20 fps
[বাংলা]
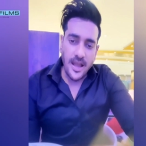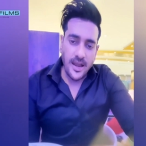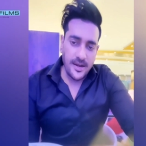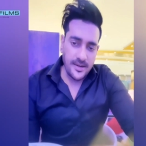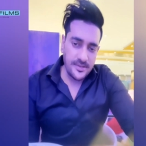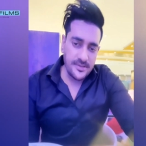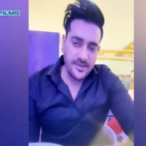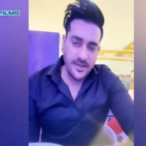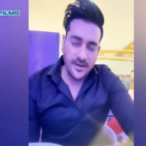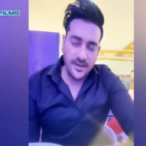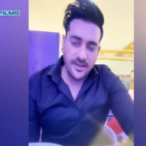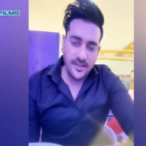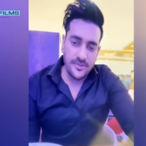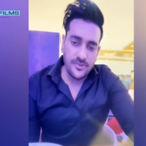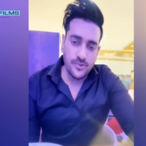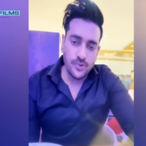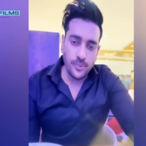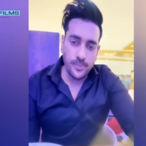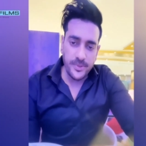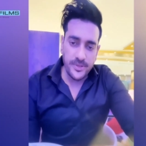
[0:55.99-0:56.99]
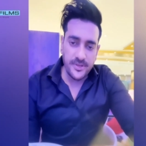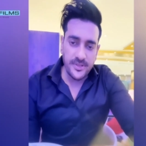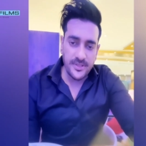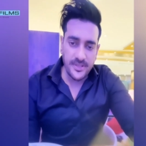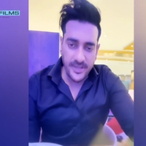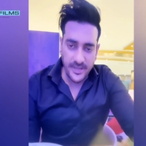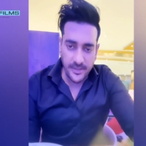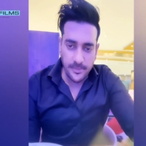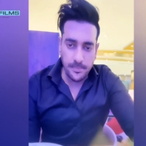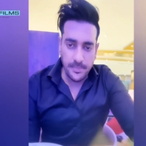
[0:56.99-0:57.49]
আর যারা ছবিটি
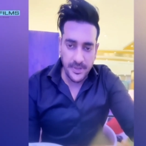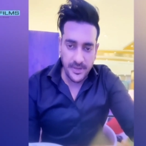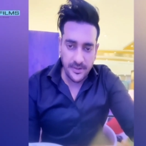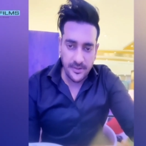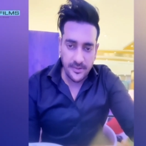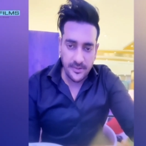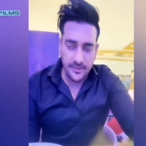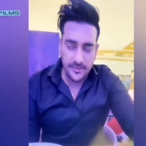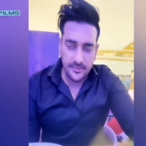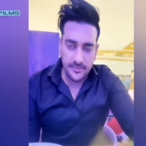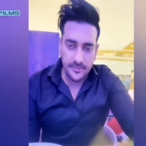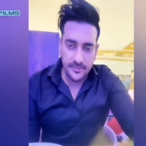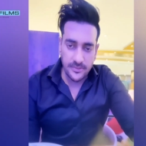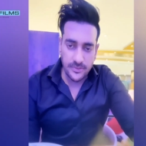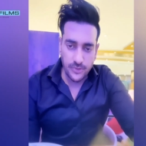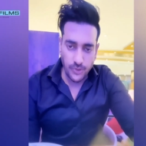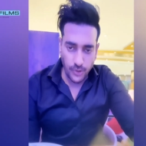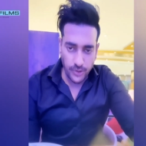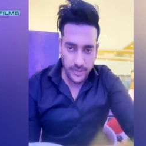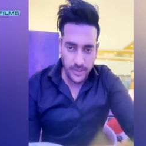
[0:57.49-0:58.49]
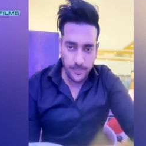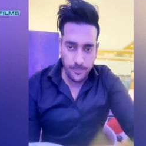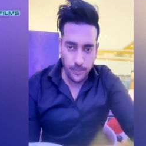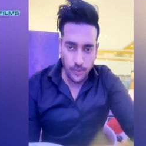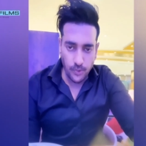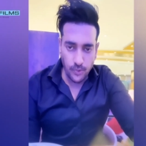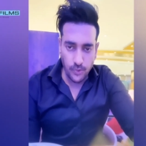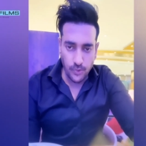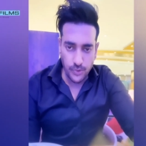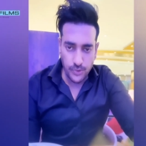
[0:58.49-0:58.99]
দেখবেন ছয়টা
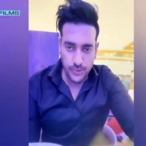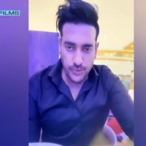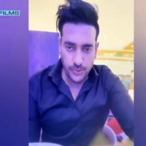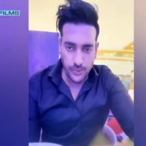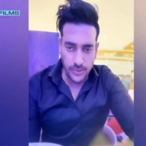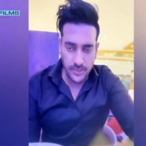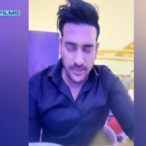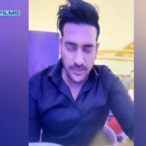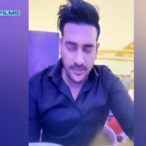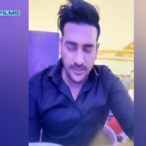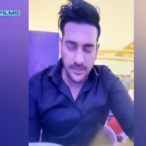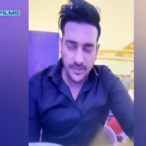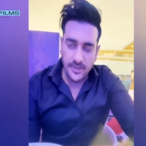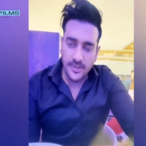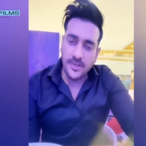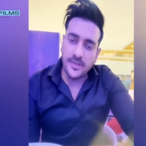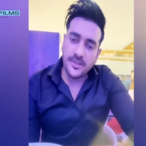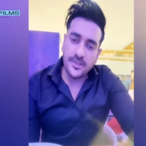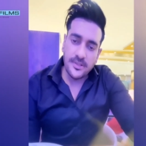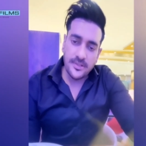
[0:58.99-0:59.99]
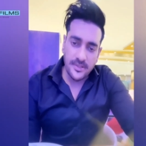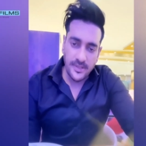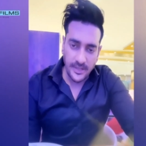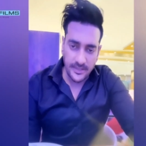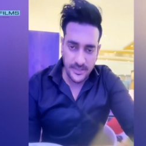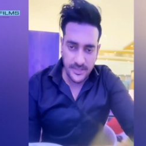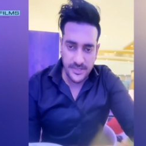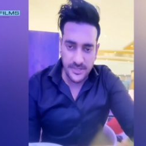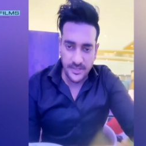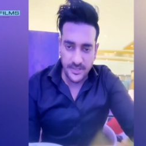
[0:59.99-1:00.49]
পনেরোর শোতে
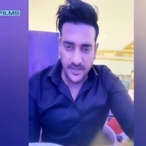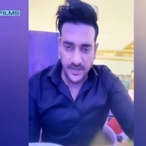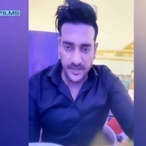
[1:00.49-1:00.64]
তাদের সাথে